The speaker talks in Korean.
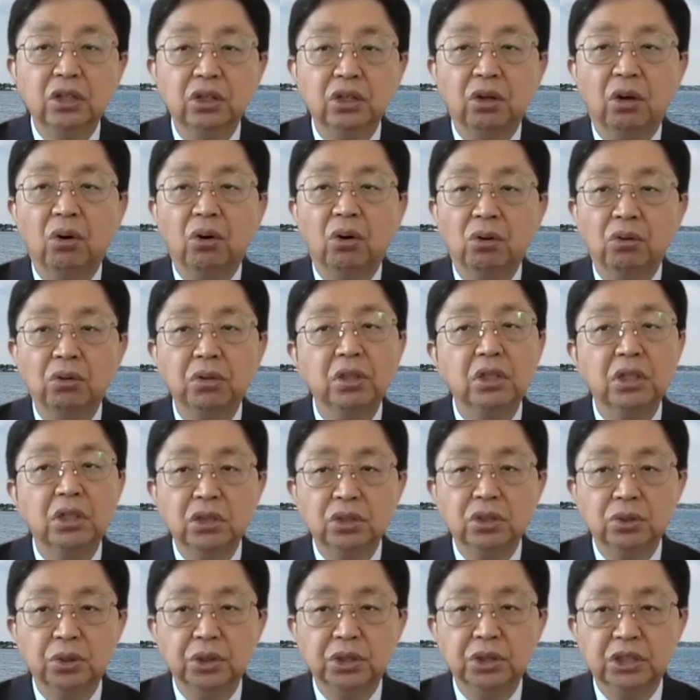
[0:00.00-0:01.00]
더욱
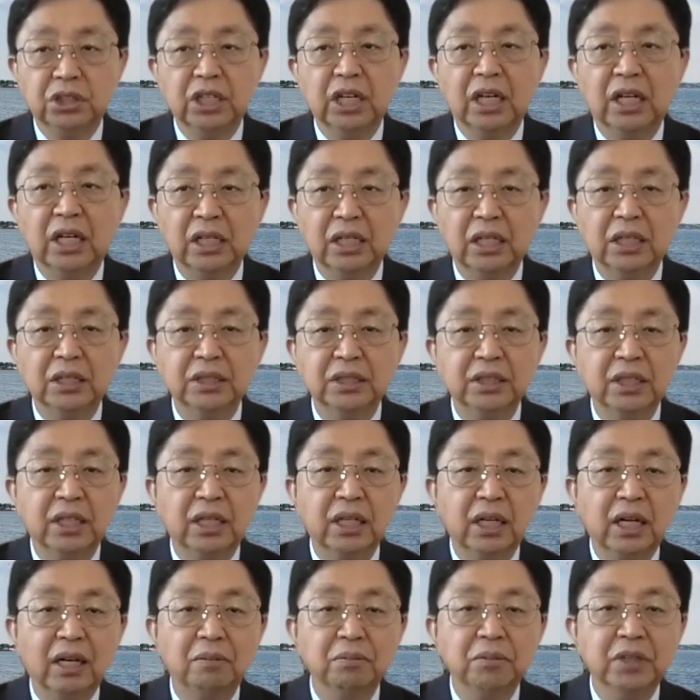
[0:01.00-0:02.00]
좋지 않을까
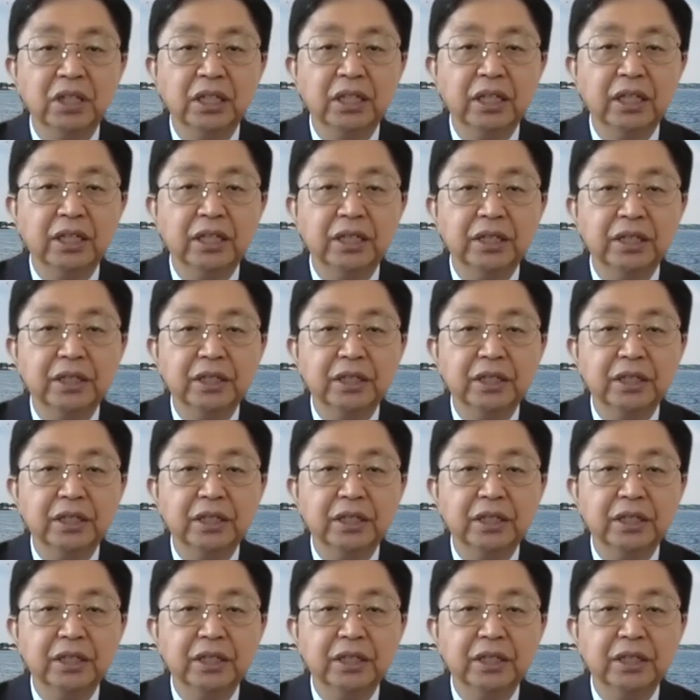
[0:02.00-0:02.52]
생각합니다.